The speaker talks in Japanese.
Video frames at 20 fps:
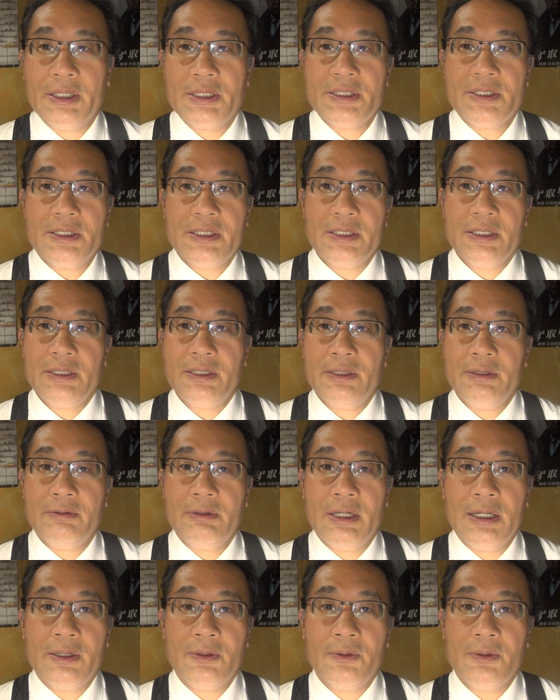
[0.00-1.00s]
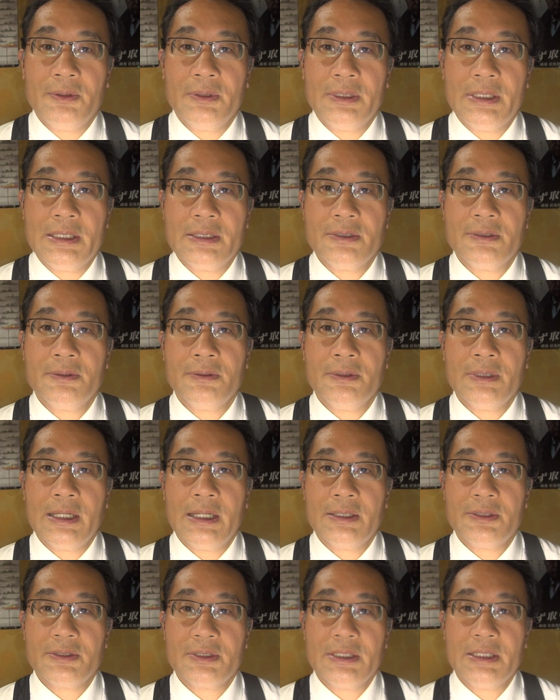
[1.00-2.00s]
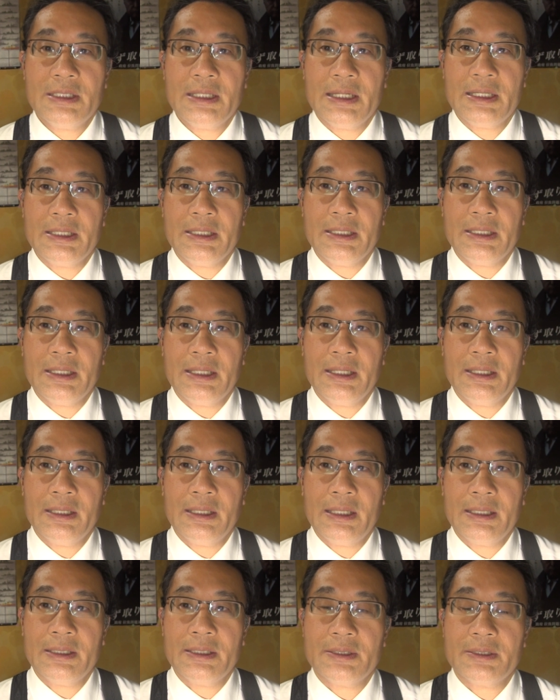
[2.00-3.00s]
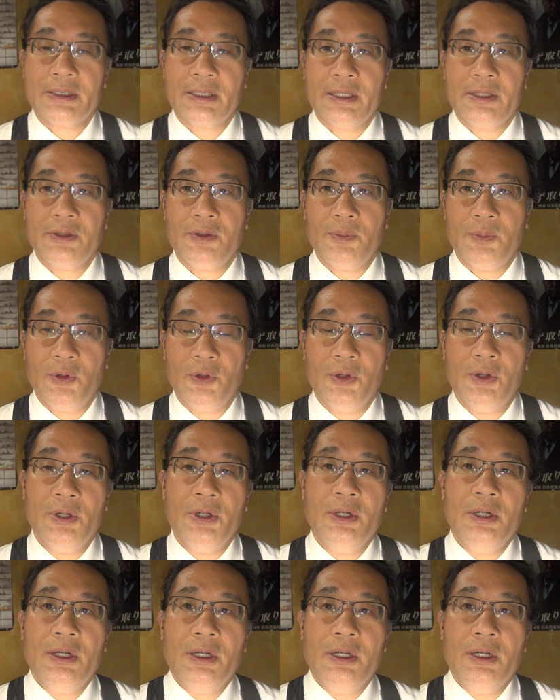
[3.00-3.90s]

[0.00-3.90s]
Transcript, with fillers: 私はあの鉄道が好きな人間なんですけれども、